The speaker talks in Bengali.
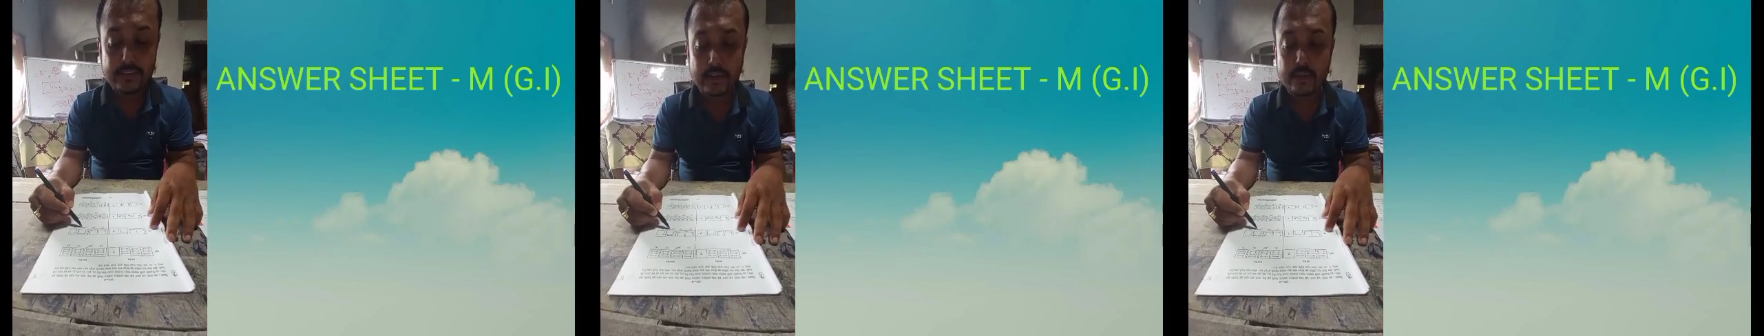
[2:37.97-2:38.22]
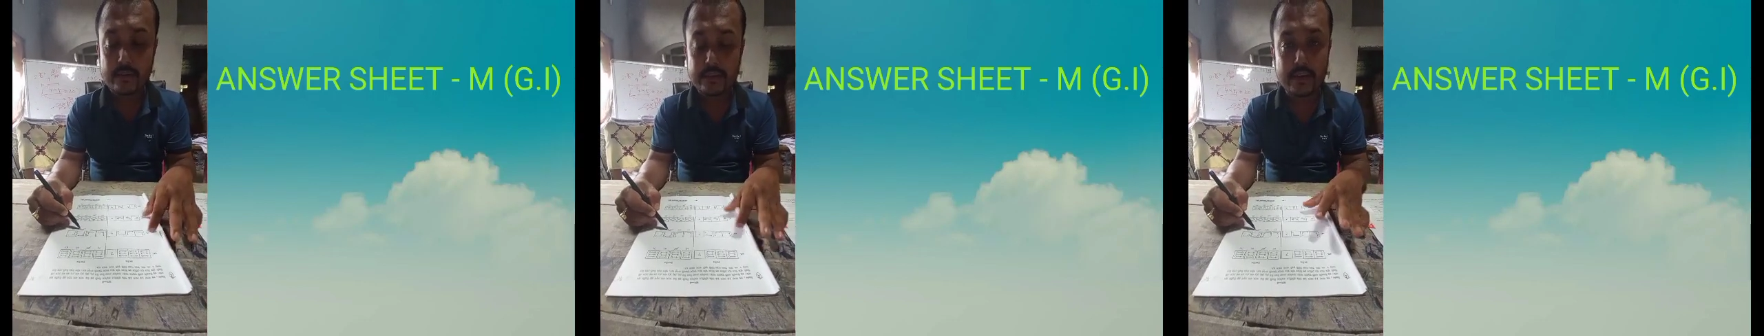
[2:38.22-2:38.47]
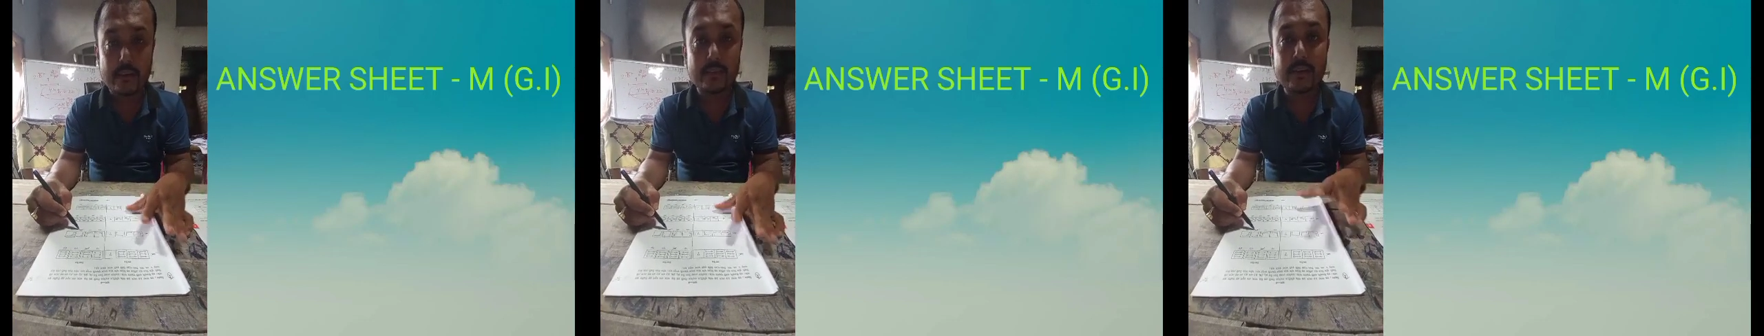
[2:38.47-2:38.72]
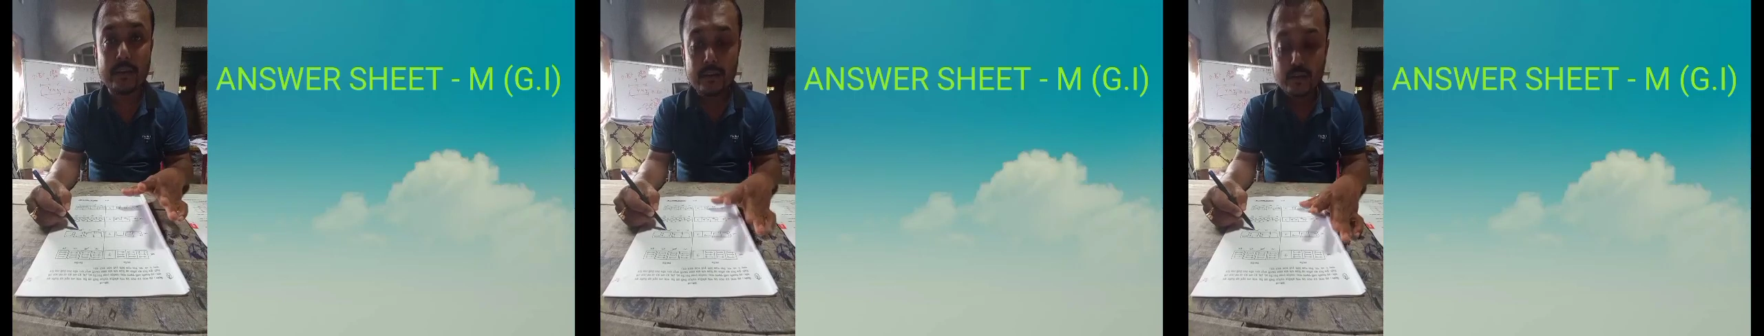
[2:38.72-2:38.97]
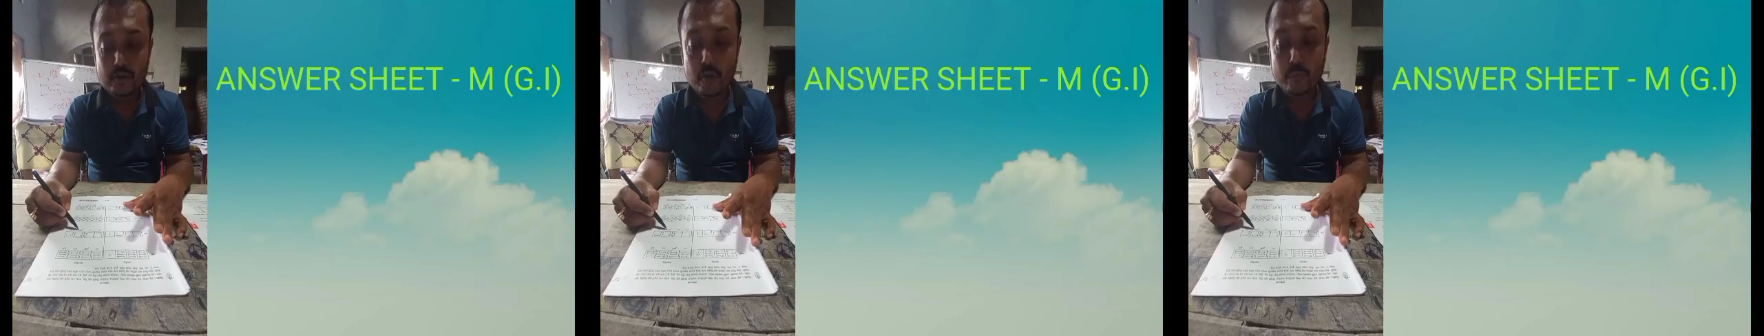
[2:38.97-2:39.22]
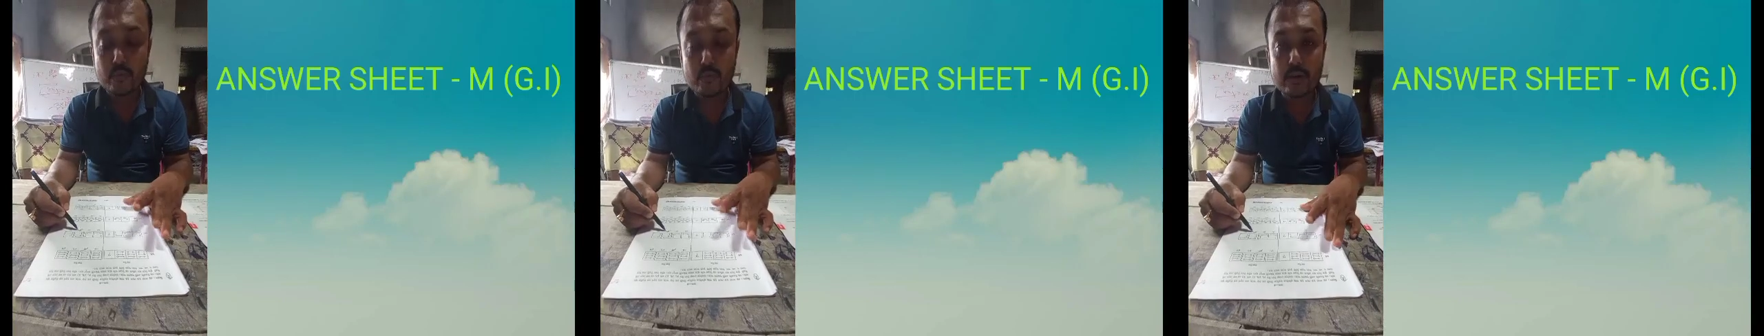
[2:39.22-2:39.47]
কারণ এটা আমি
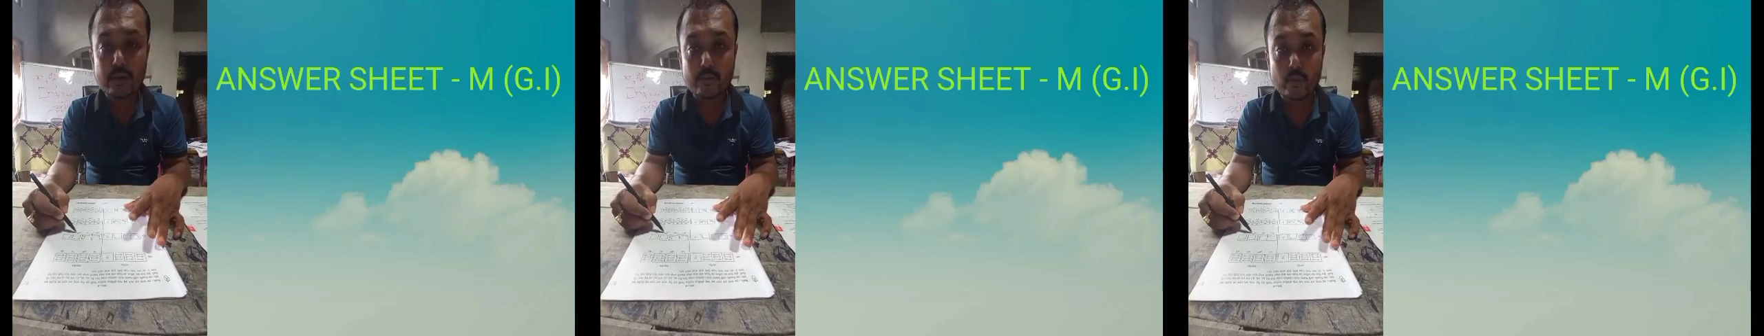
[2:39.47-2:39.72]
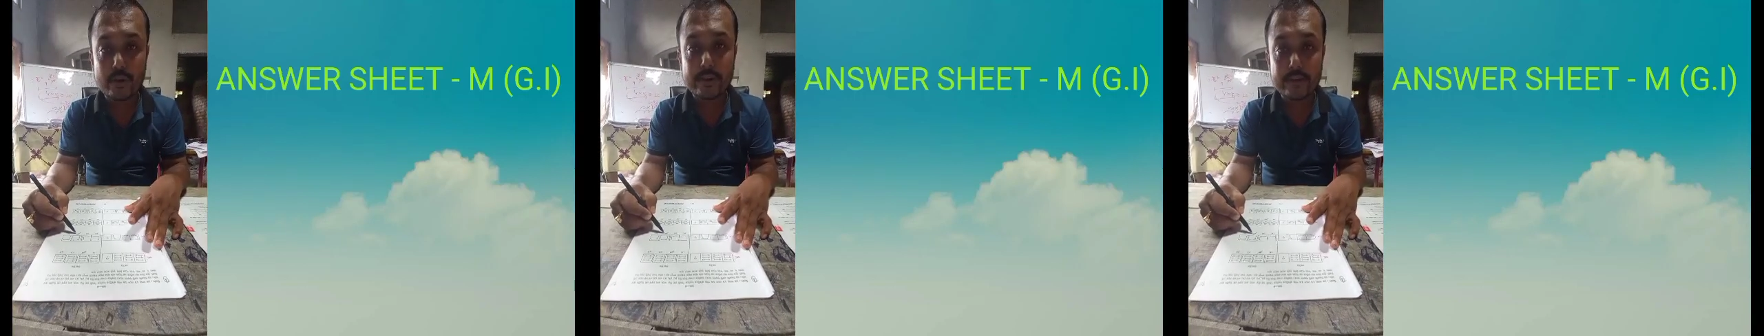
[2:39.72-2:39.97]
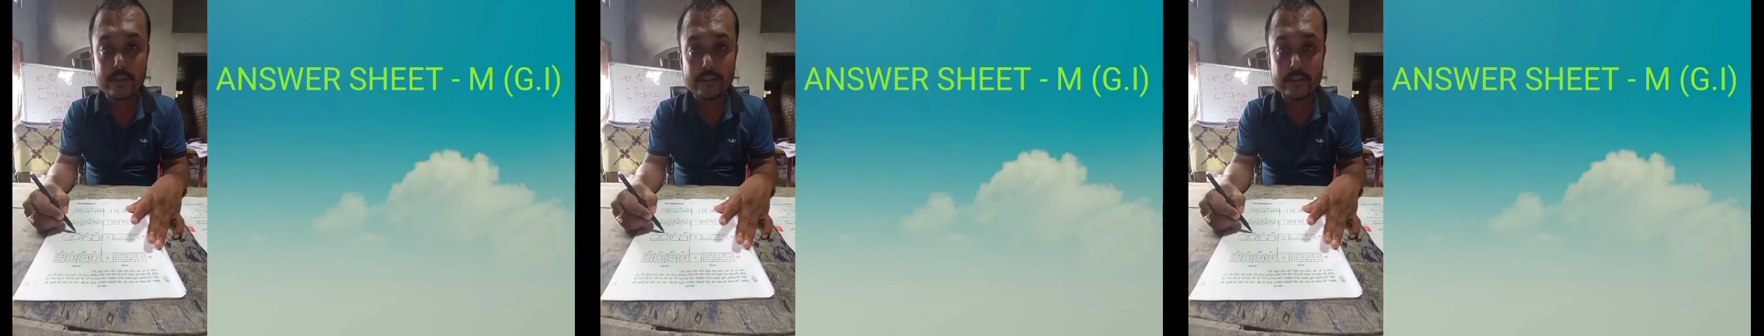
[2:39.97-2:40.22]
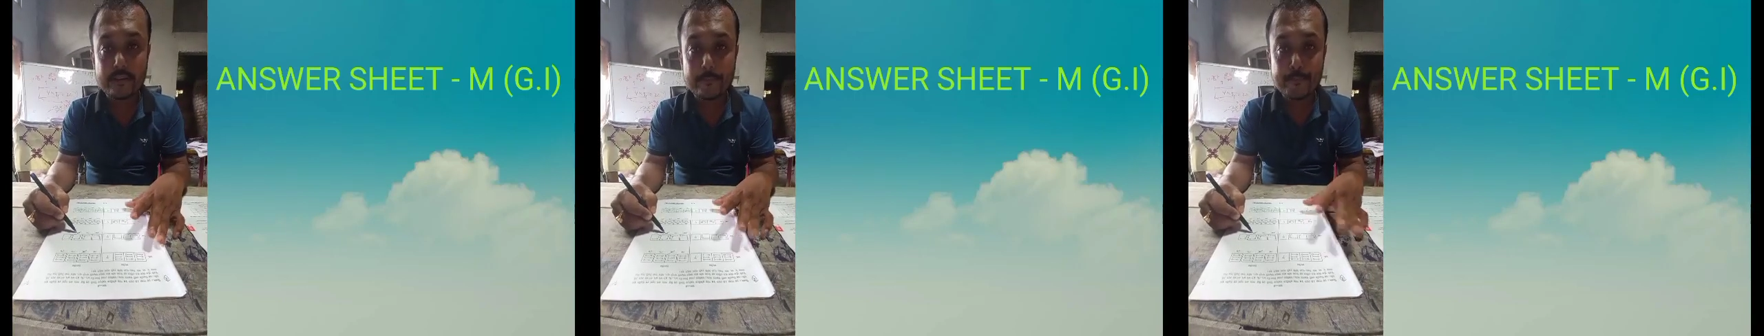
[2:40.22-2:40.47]
সম্পূর্ণটা করে রেখেছি